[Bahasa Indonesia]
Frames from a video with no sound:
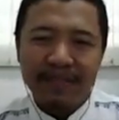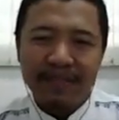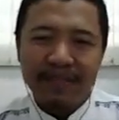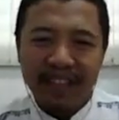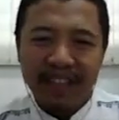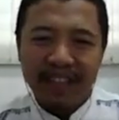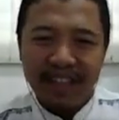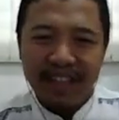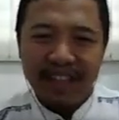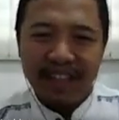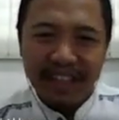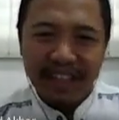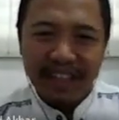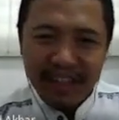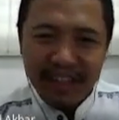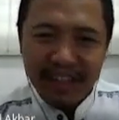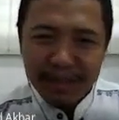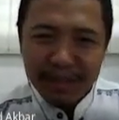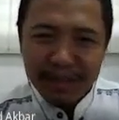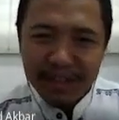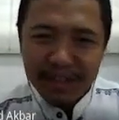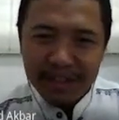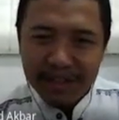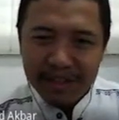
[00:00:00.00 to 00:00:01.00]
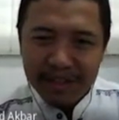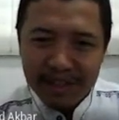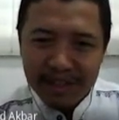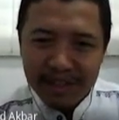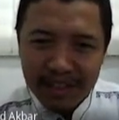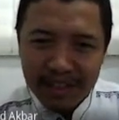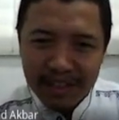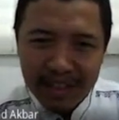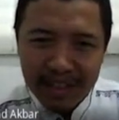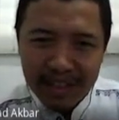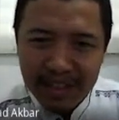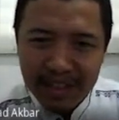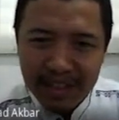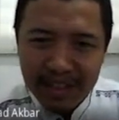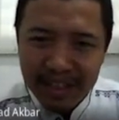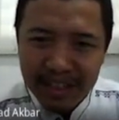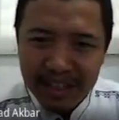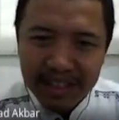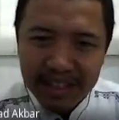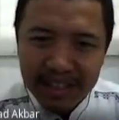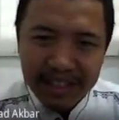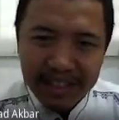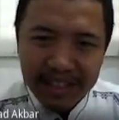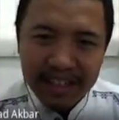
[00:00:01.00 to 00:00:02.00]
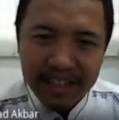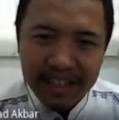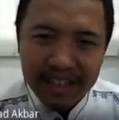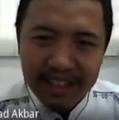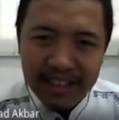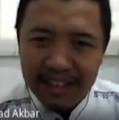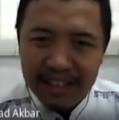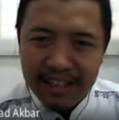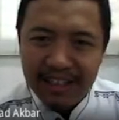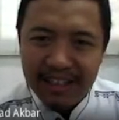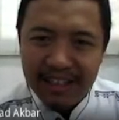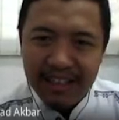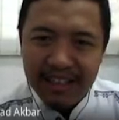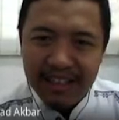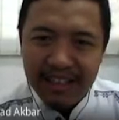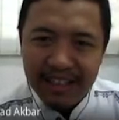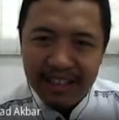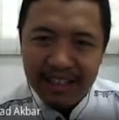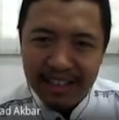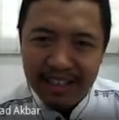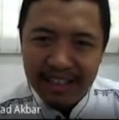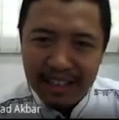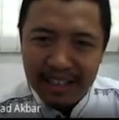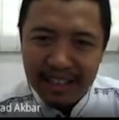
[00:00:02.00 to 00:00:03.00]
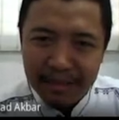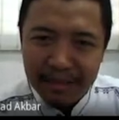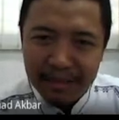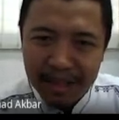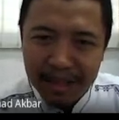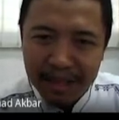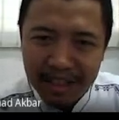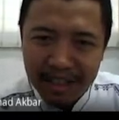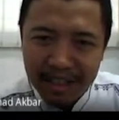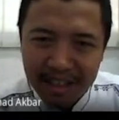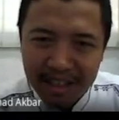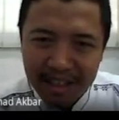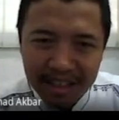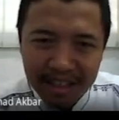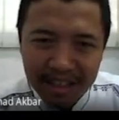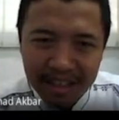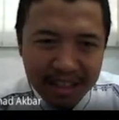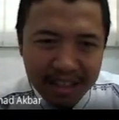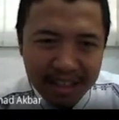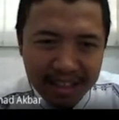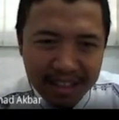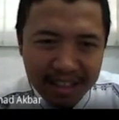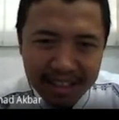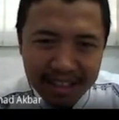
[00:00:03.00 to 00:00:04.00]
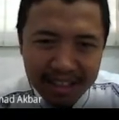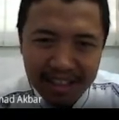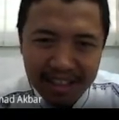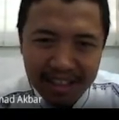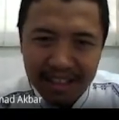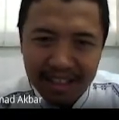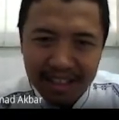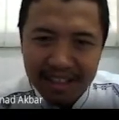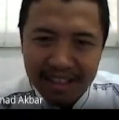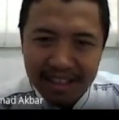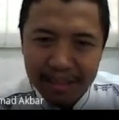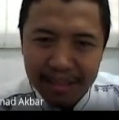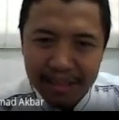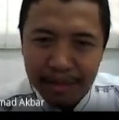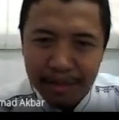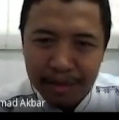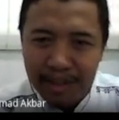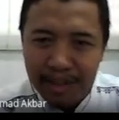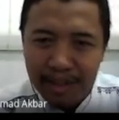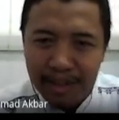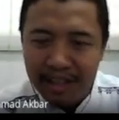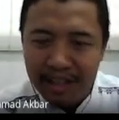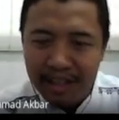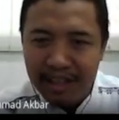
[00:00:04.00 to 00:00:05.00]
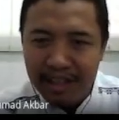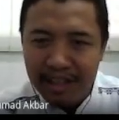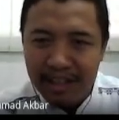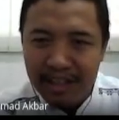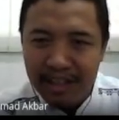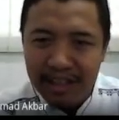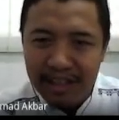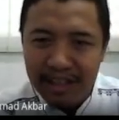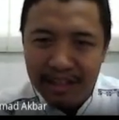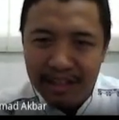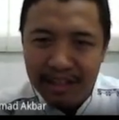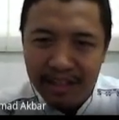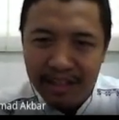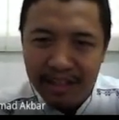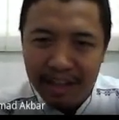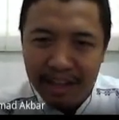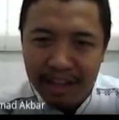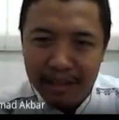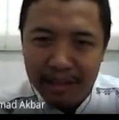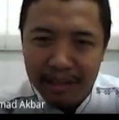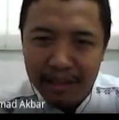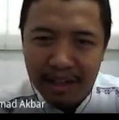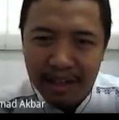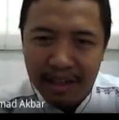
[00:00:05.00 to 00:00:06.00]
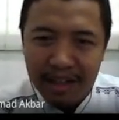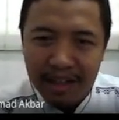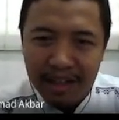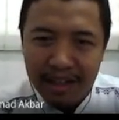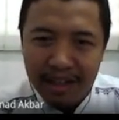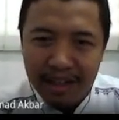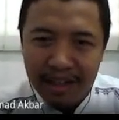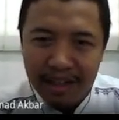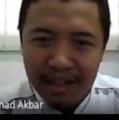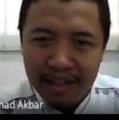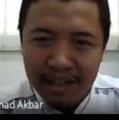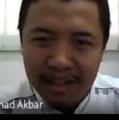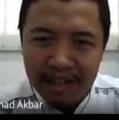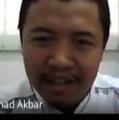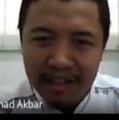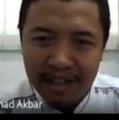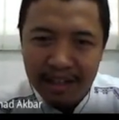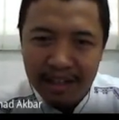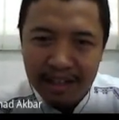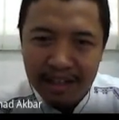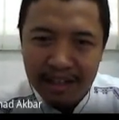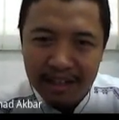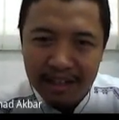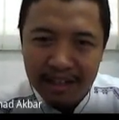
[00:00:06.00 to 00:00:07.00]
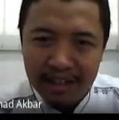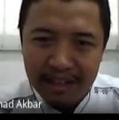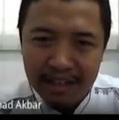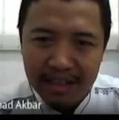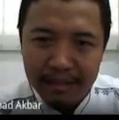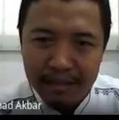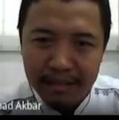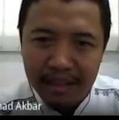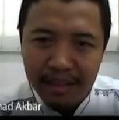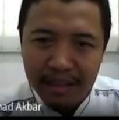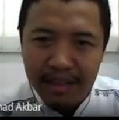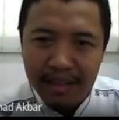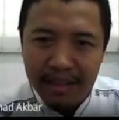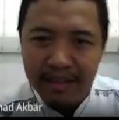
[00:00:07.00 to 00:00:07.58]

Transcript: Oke, ini bentuk dasar. Jadi yang paling dasar nih, semua variabel ada di termnya.